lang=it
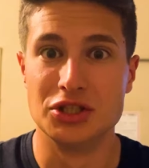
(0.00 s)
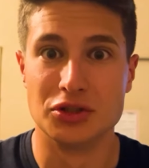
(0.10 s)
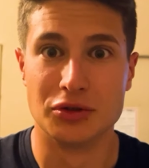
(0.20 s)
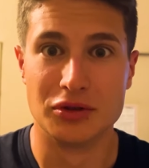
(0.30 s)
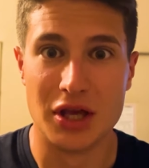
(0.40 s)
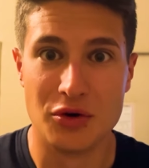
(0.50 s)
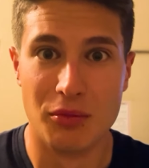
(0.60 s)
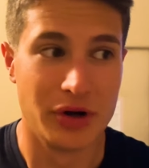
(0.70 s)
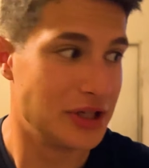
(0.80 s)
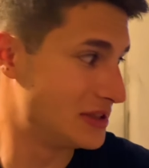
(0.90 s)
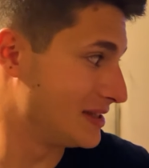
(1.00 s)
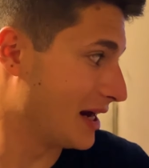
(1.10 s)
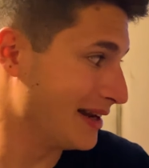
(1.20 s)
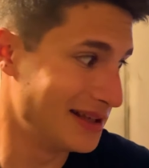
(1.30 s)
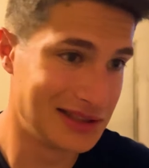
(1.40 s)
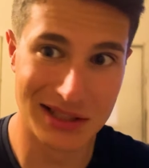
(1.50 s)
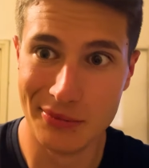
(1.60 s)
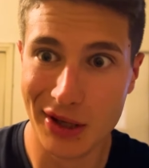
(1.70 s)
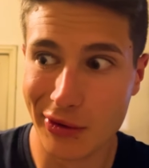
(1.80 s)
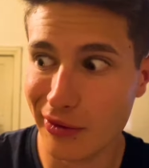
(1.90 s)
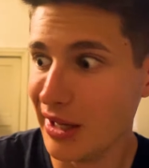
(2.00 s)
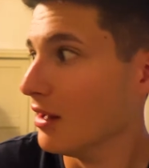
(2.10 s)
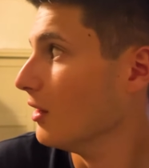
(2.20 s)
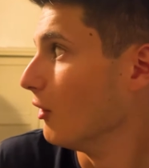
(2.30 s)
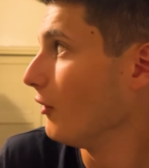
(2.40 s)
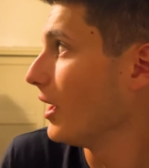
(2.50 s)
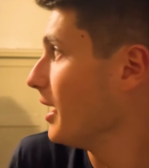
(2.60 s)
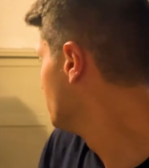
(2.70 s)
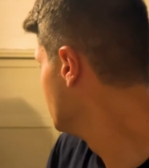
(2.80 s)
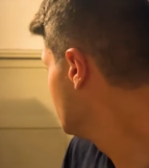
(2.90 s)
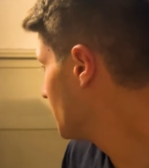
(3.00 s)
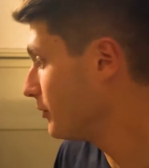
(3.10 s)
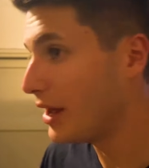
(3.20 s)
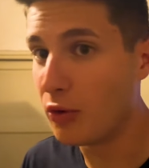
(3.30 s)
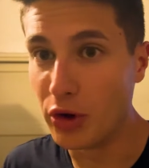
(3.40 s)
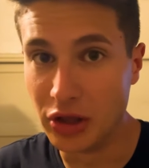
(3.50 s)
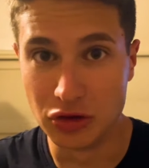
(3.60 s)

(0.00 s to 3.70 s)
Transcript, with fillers: sono dei rumori stranissimi qui. Ok, Nina non è qui.